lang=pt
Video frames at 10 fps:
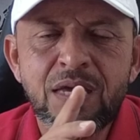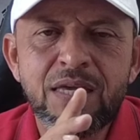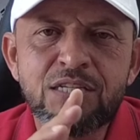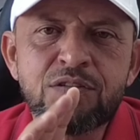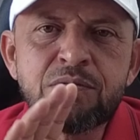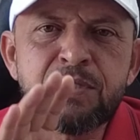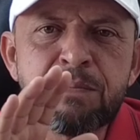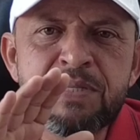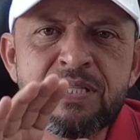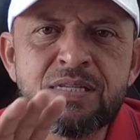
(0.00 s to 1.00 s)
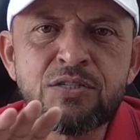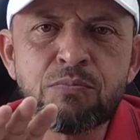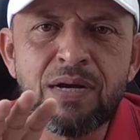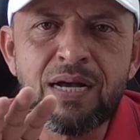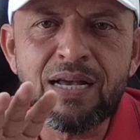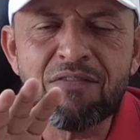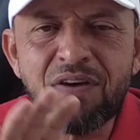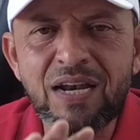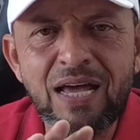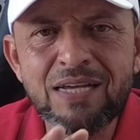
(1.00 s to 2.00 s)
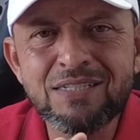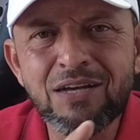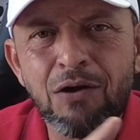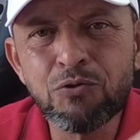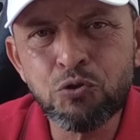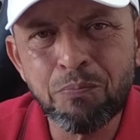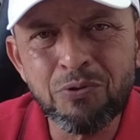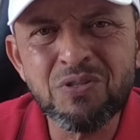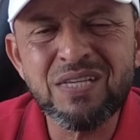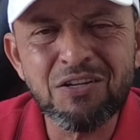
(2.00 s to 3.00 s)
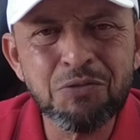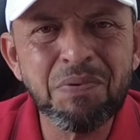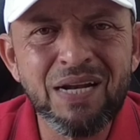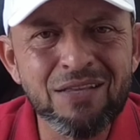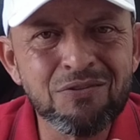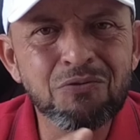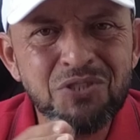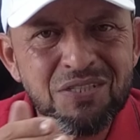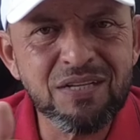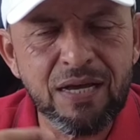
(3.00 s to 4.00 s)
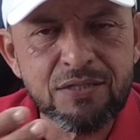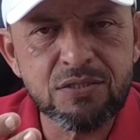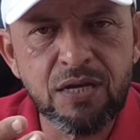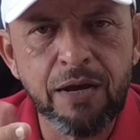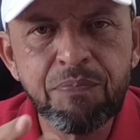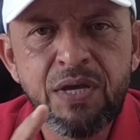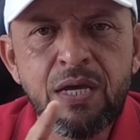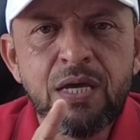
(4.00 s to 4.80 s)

e às vezes você precisa de uma cavalagem onde 1.0 aspirado não te traz, tá?